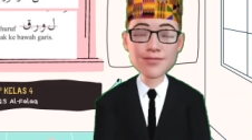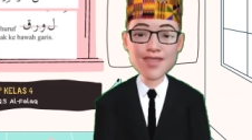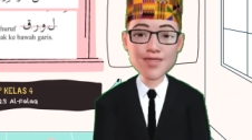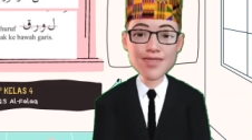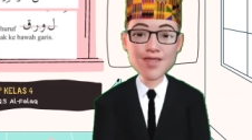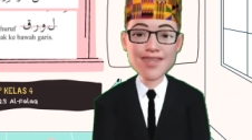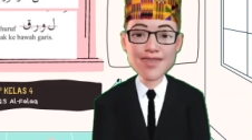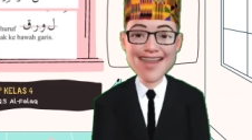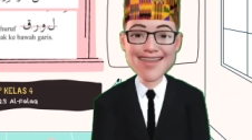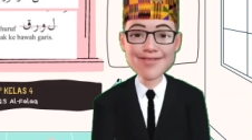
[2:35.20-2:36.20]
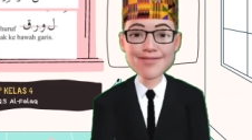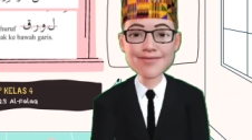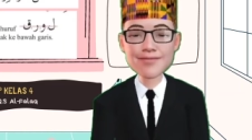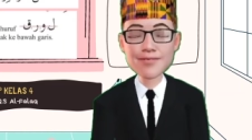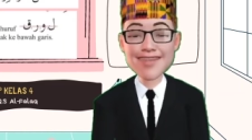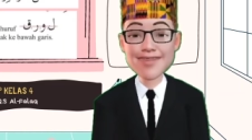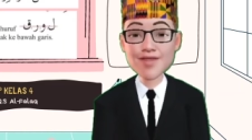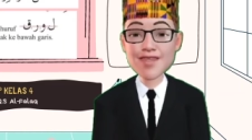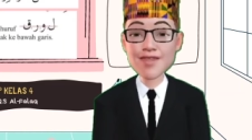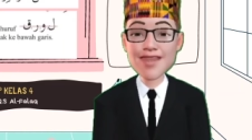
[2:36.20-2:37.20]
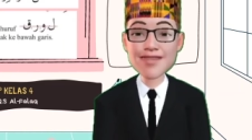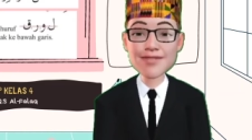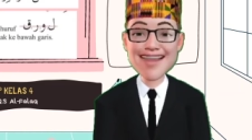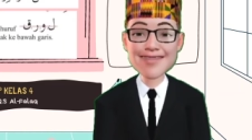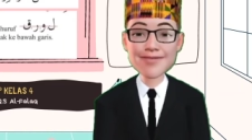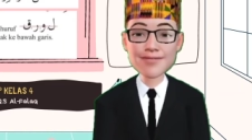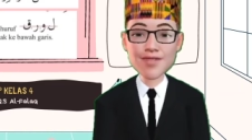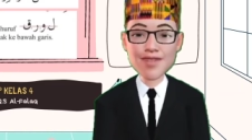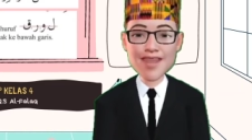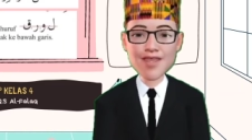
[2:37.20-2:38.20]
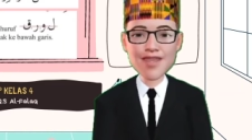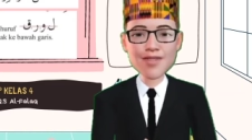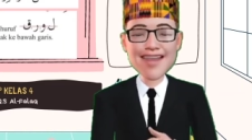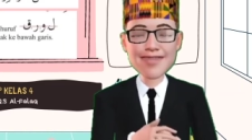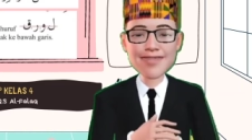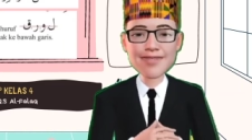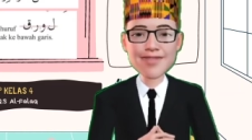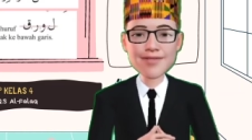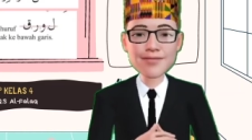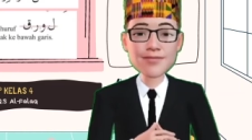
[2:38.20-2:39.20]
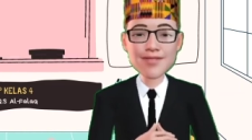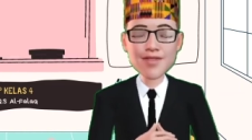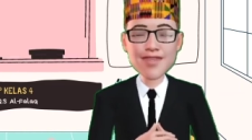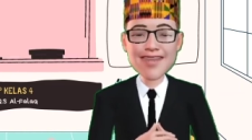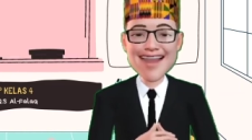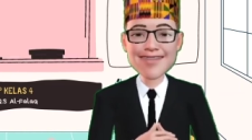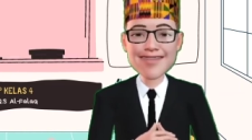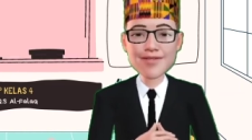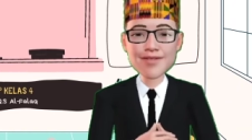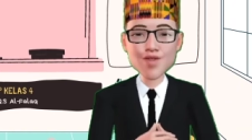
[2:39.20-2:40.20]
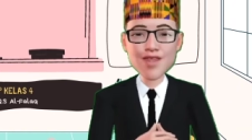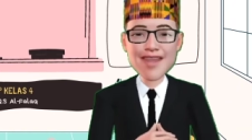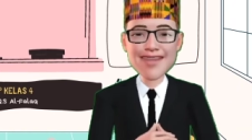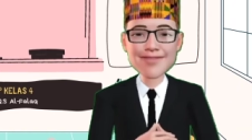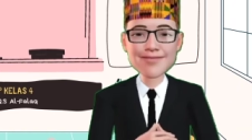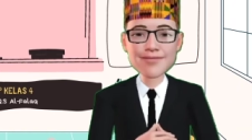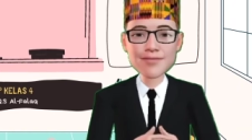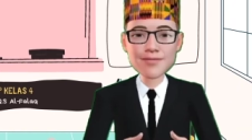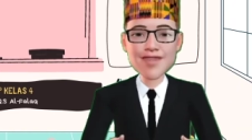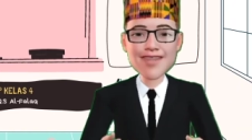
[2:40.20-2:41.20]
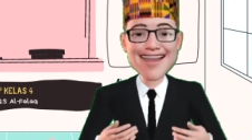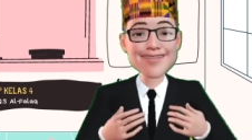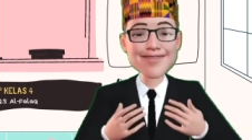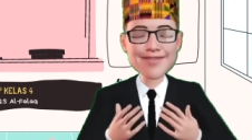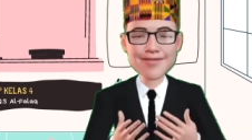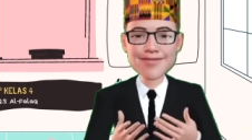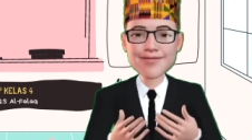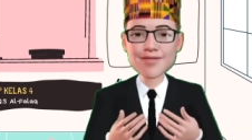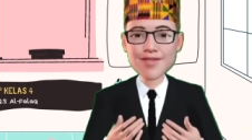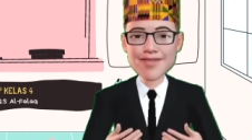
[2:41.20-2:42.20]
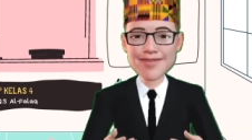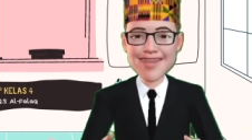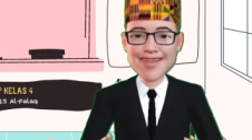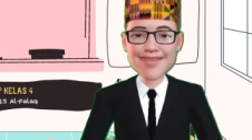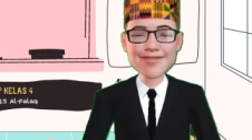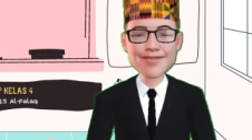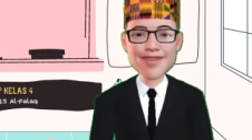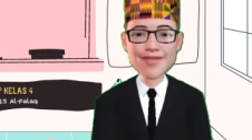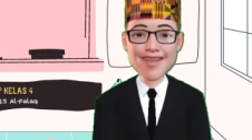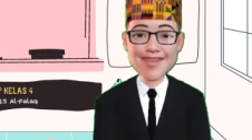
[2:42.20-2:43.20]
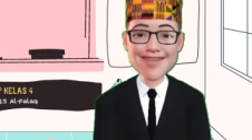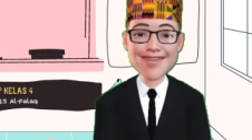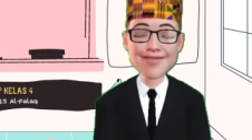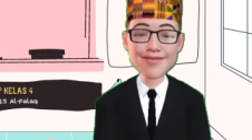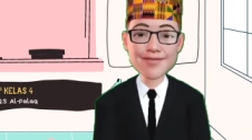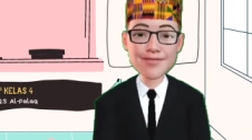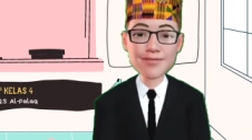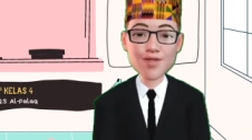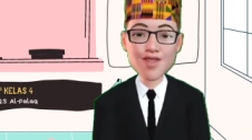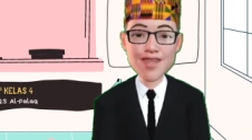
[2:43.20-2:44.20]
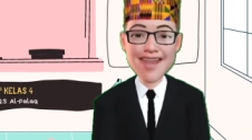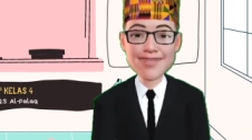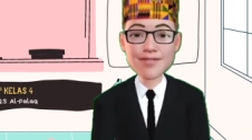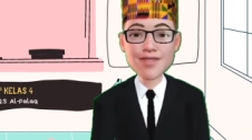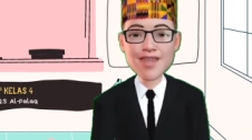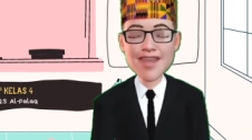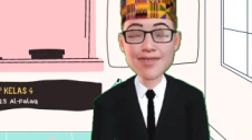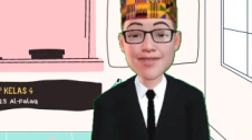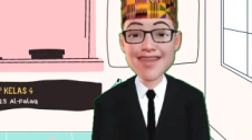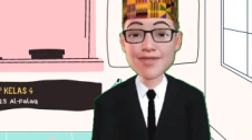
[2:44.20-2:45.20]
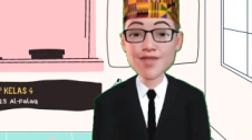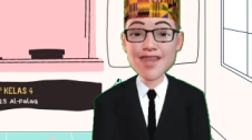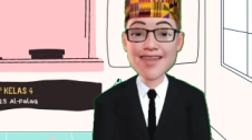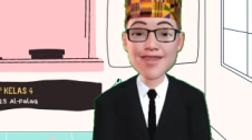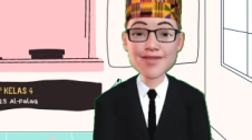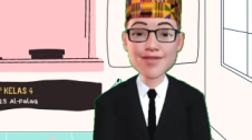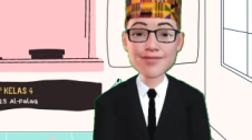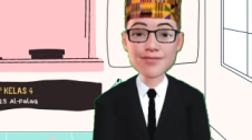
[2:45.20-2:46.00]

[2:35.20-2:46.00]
Posisinya itu agak ke bawah garis. Kemudian yang kedua, menyalin tulisan penggalan Quran Surat Al-Falaq.